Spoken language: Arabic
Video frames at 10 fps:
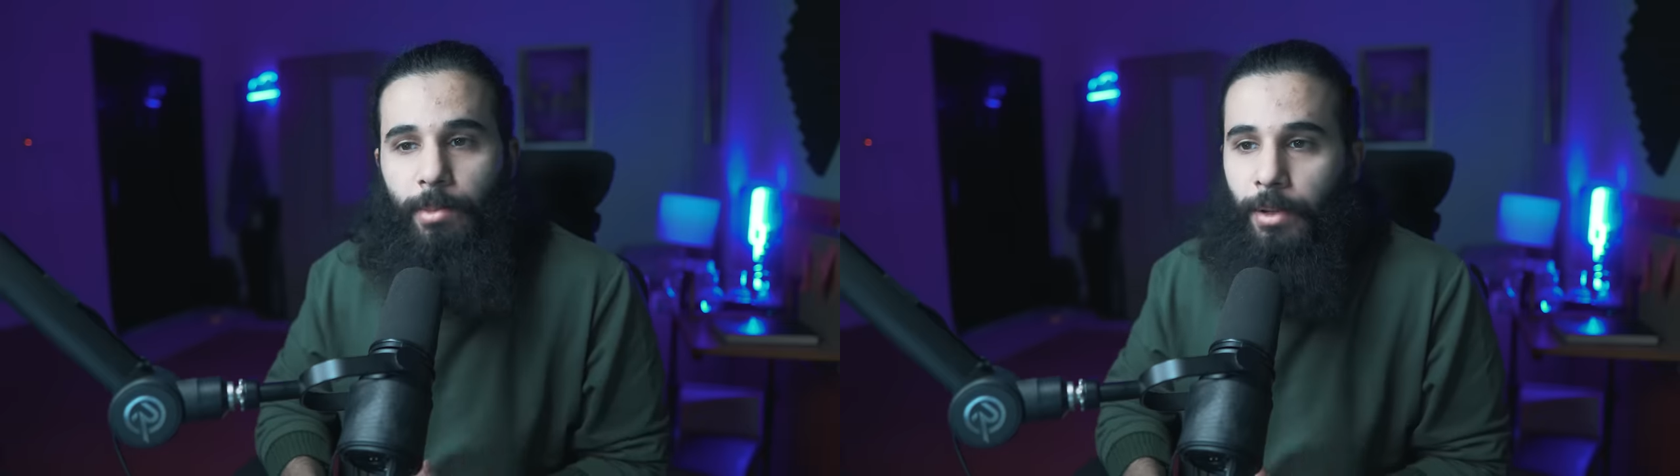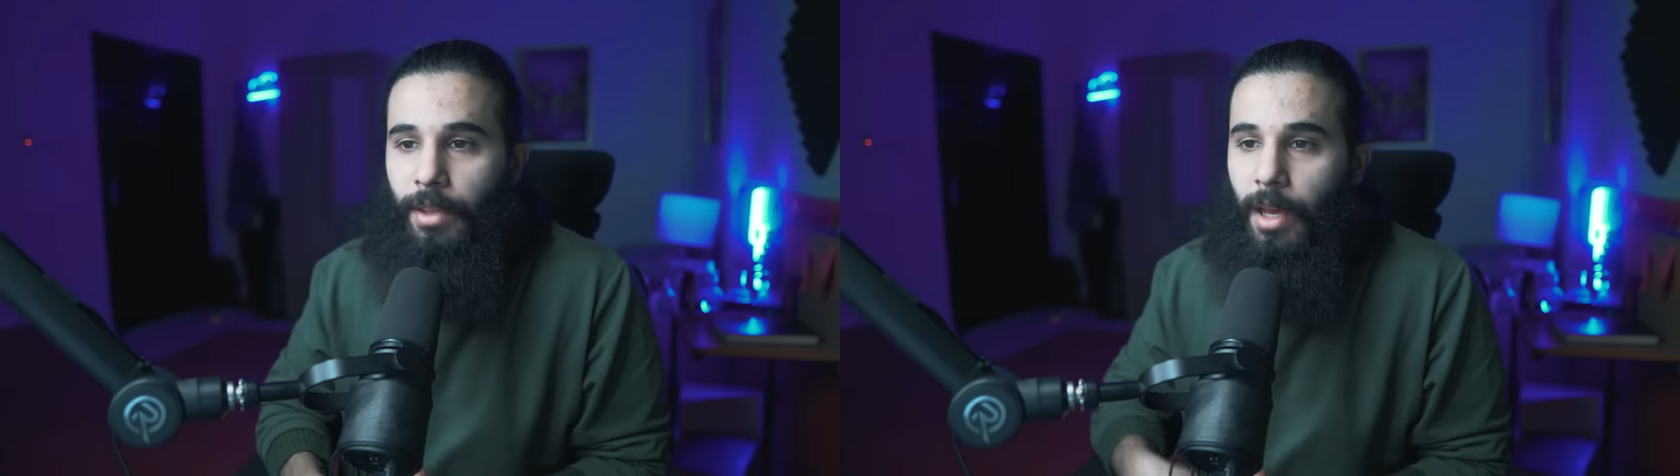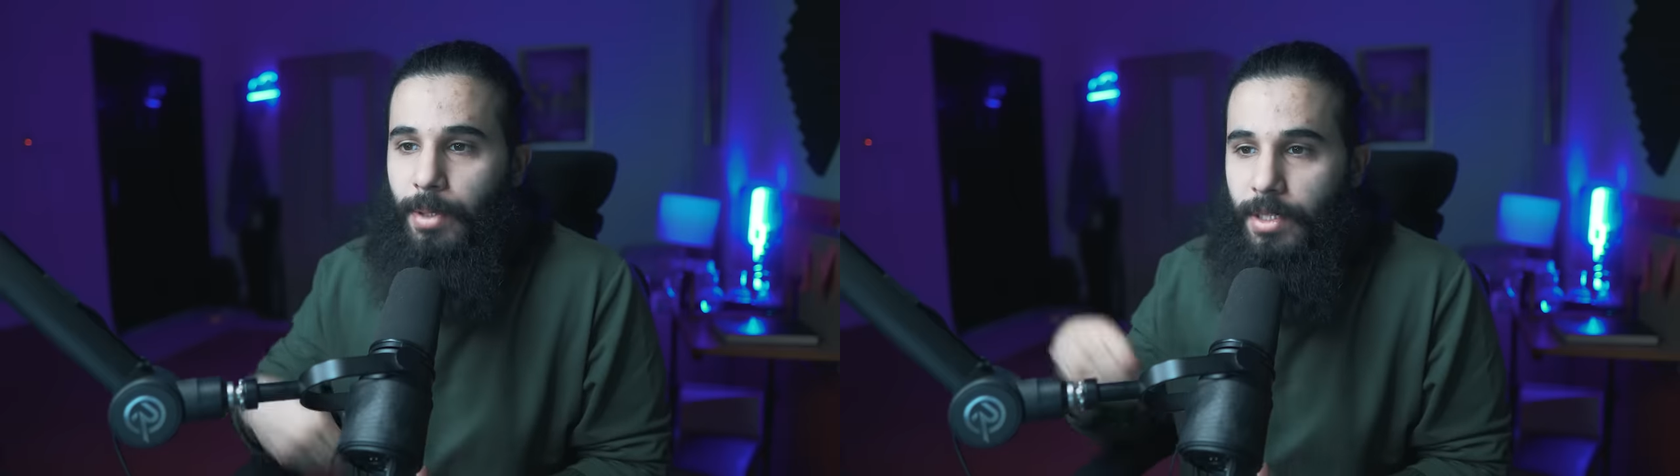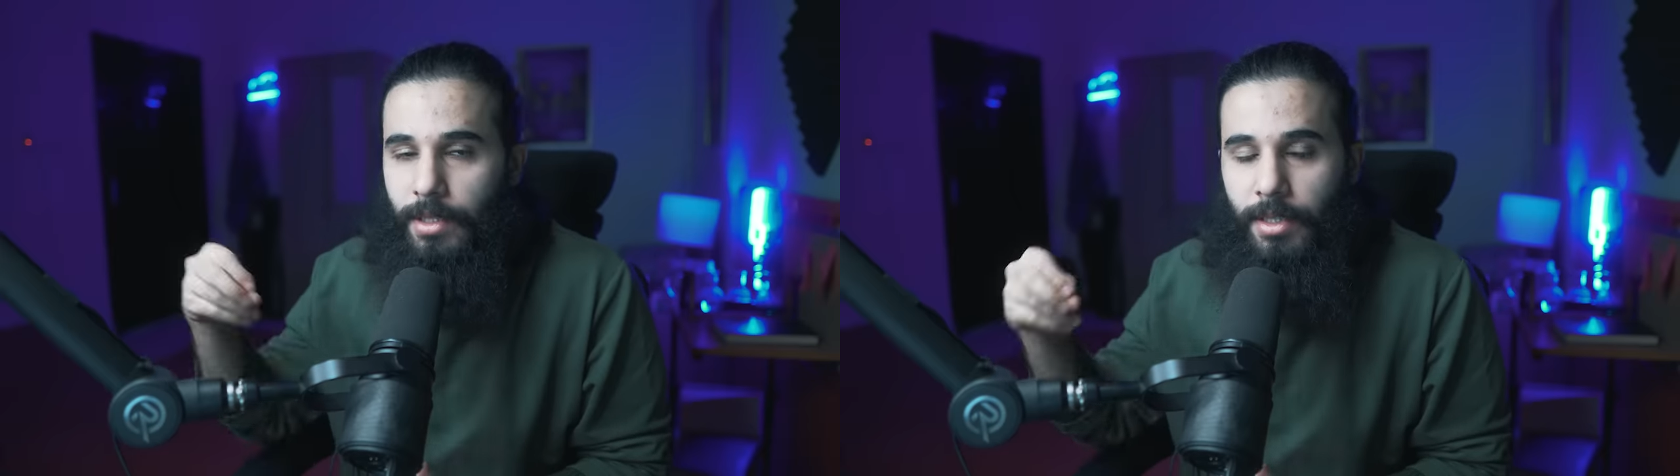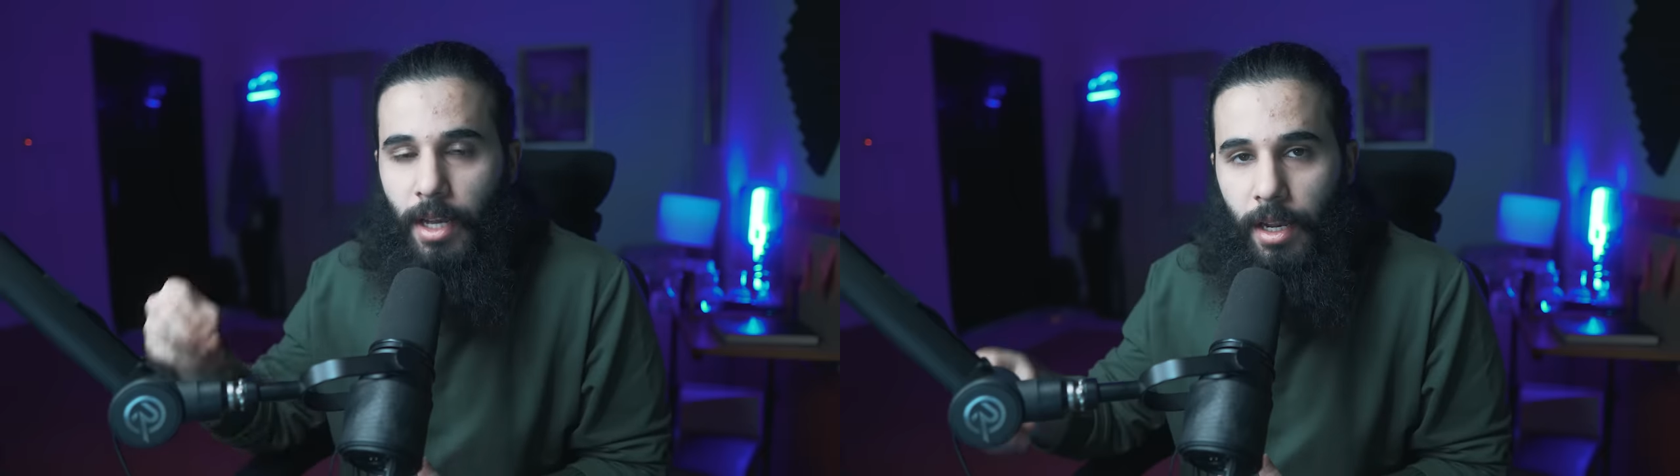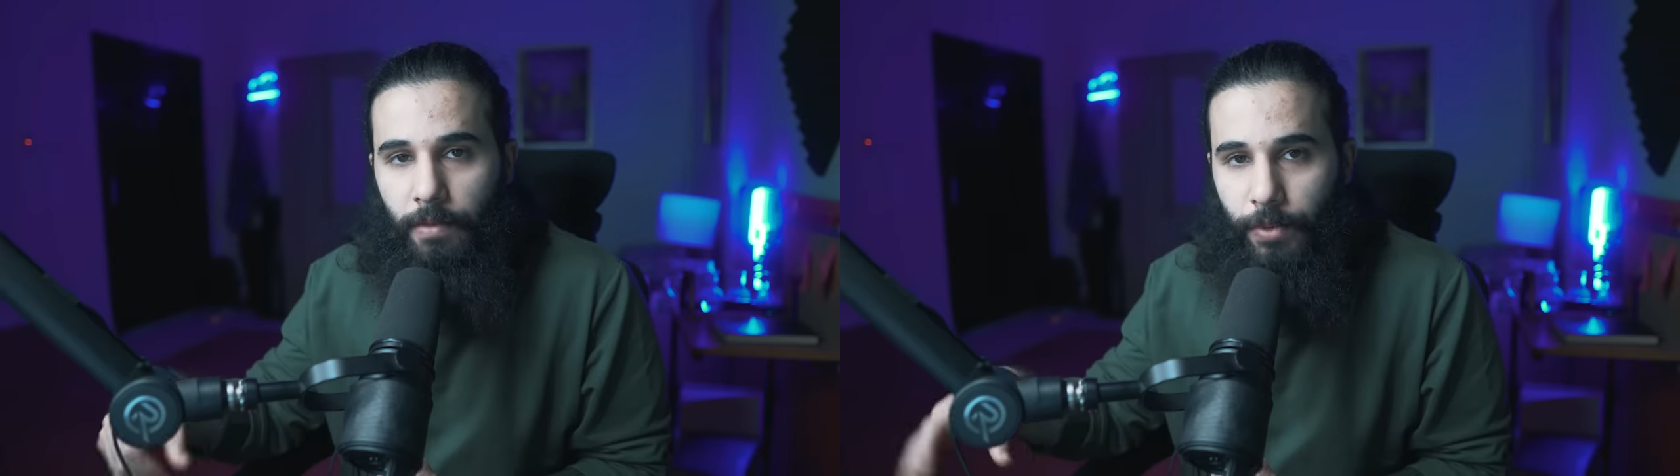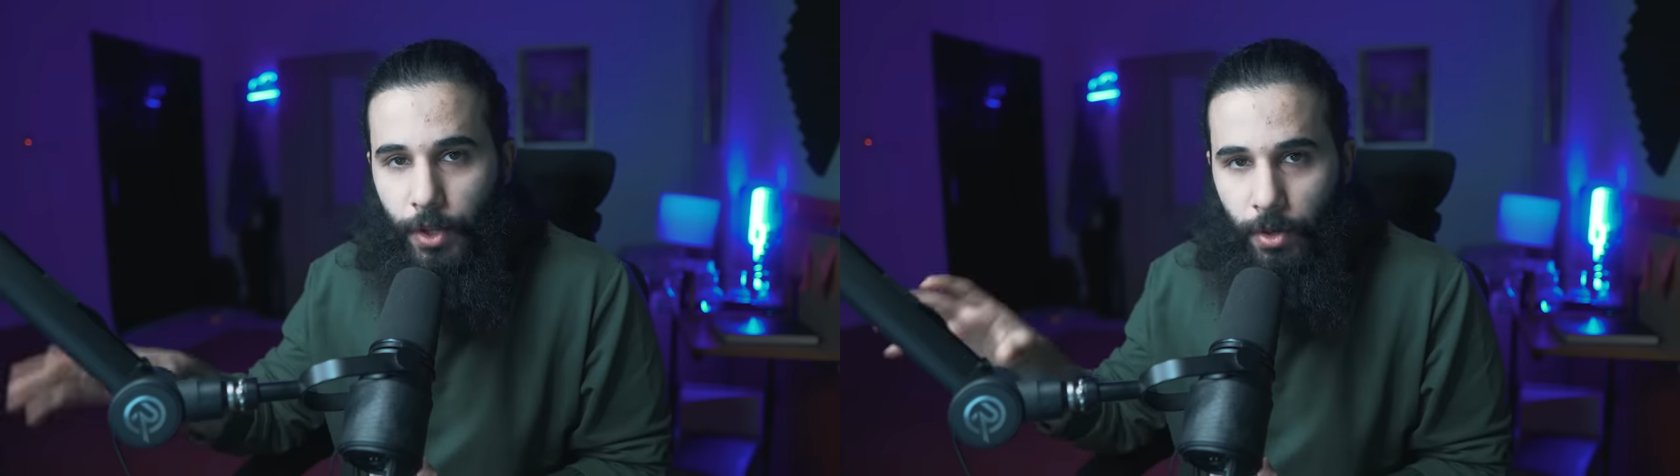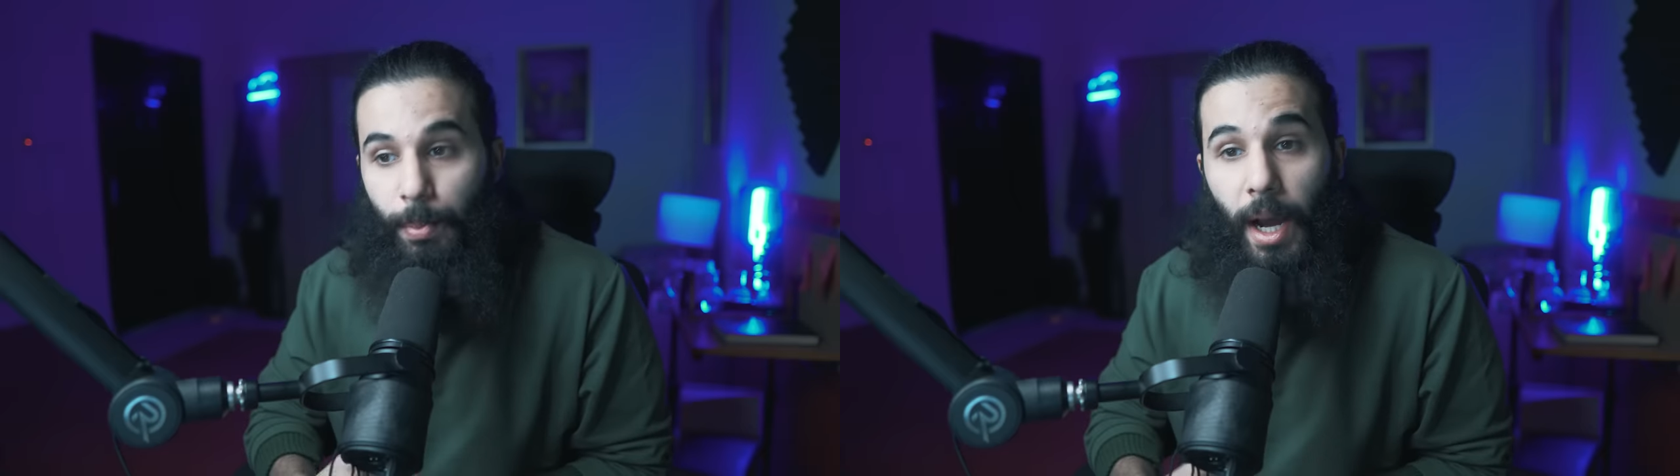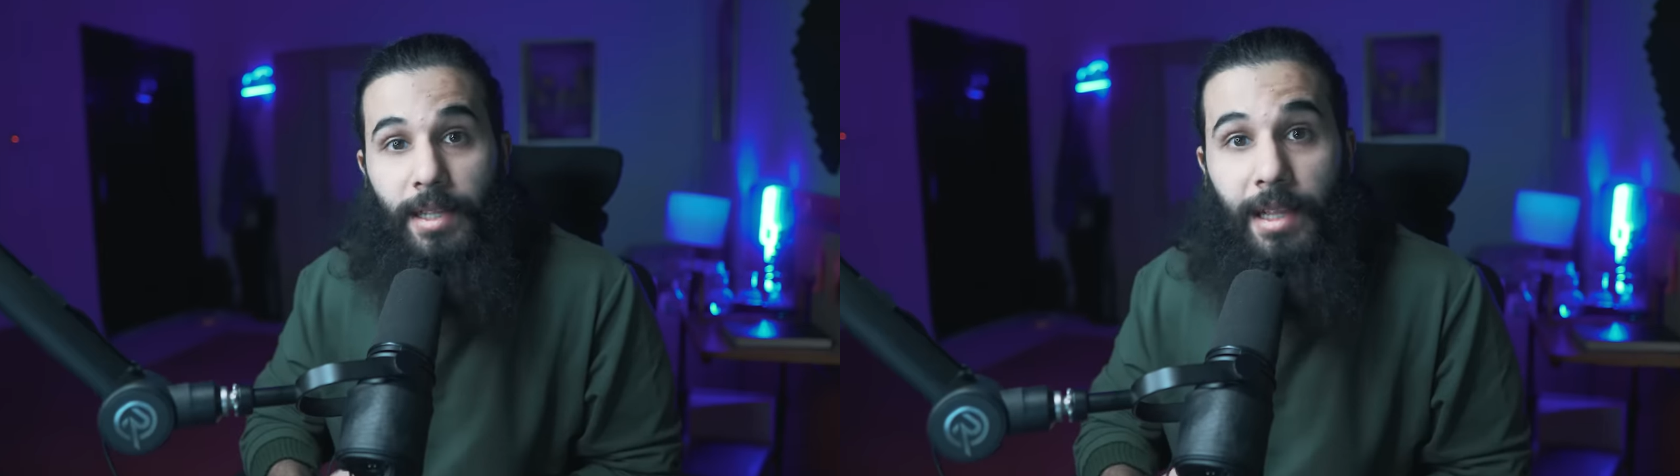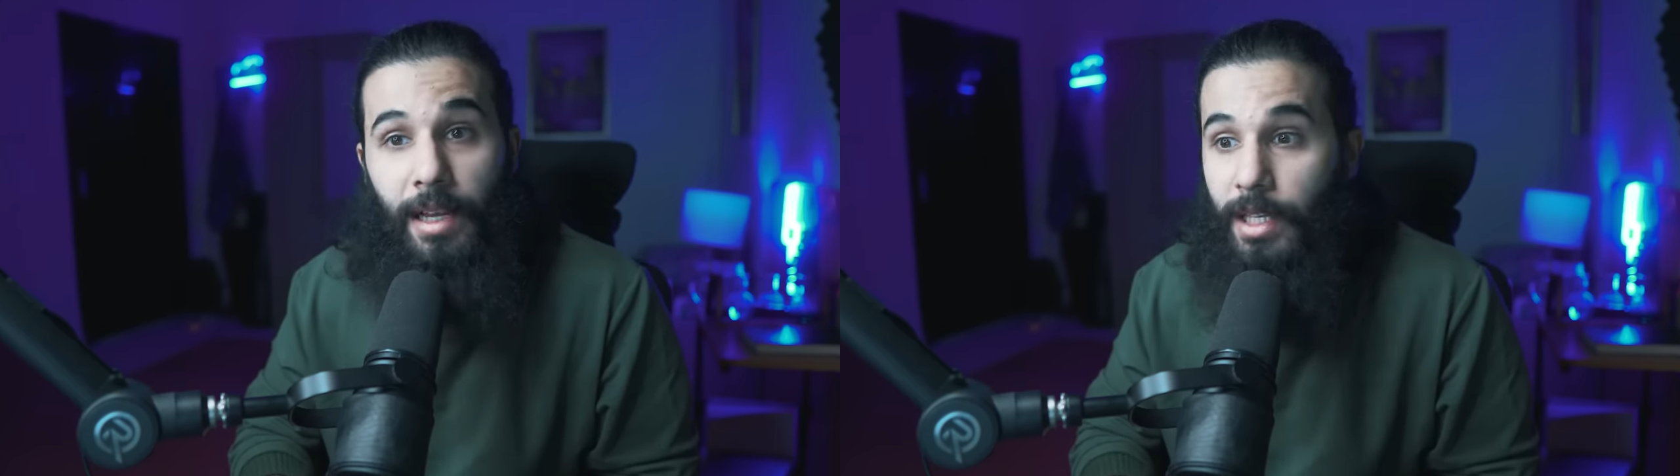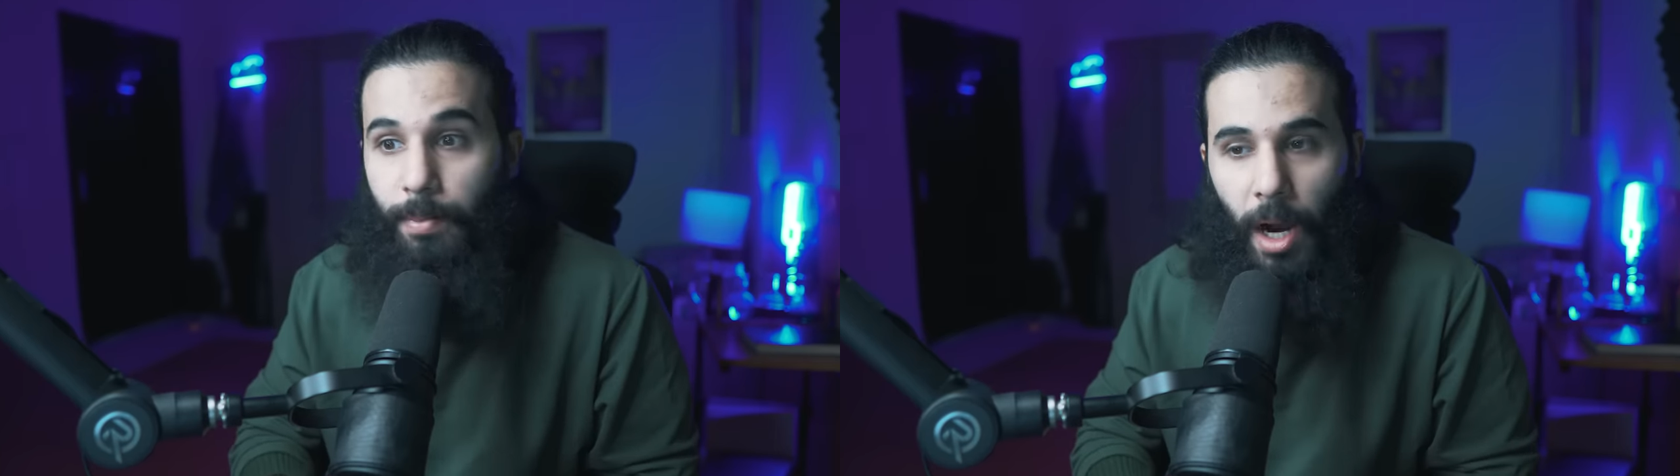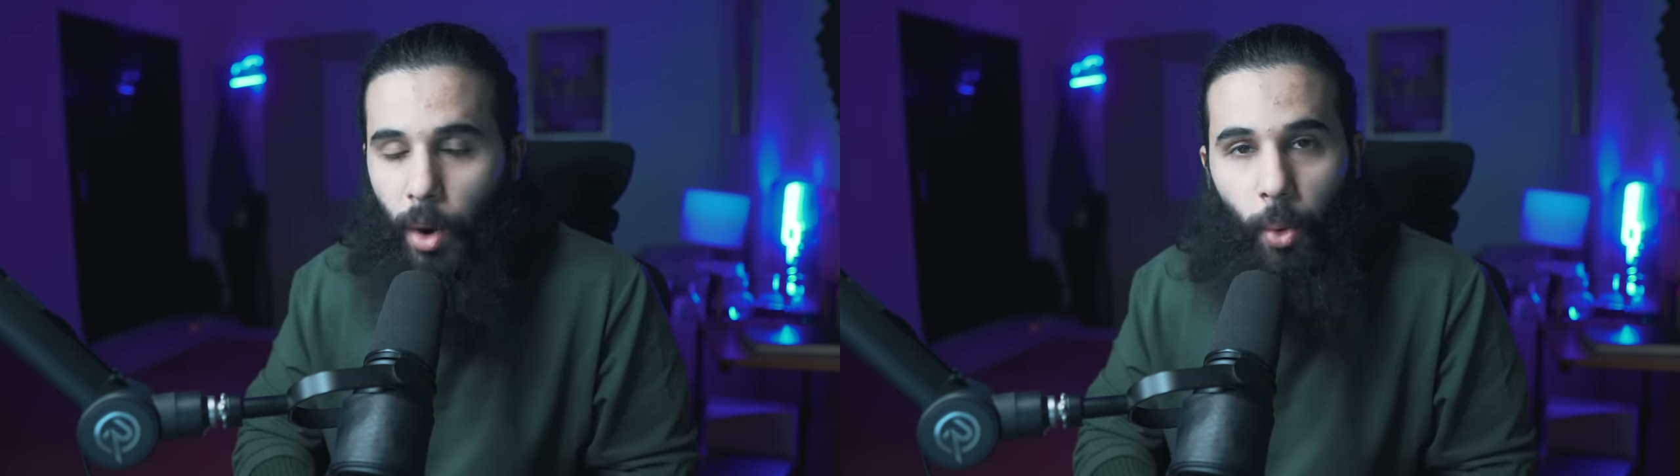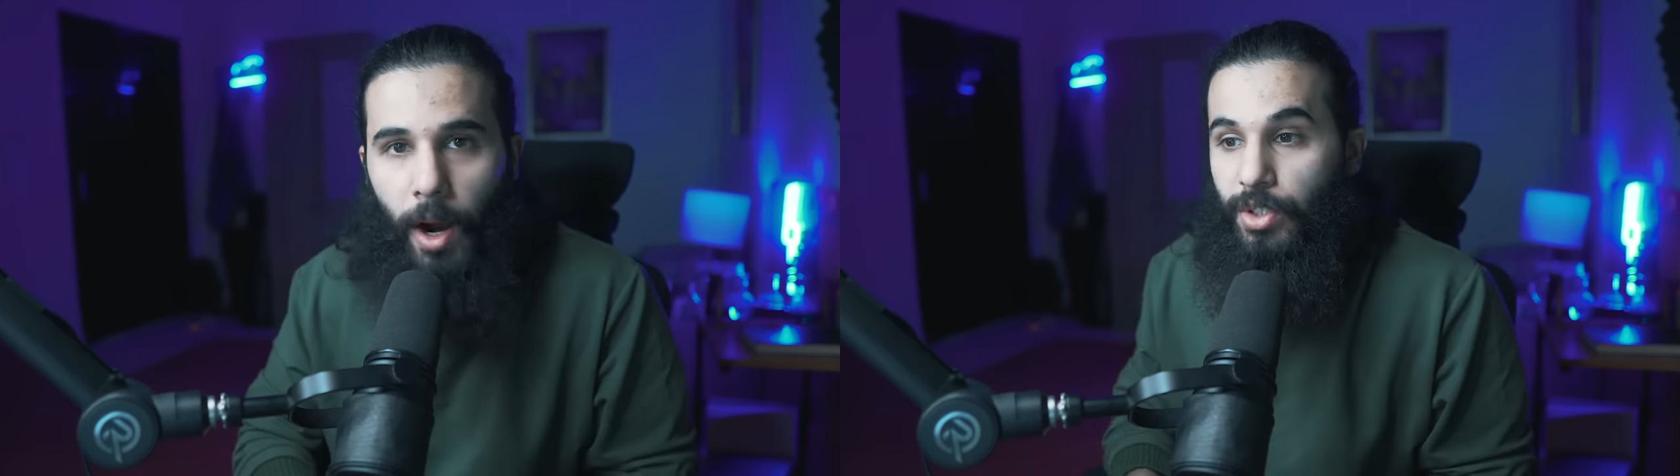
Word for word: بن ثابت يتكلم فيه فما عاد لقي مأوى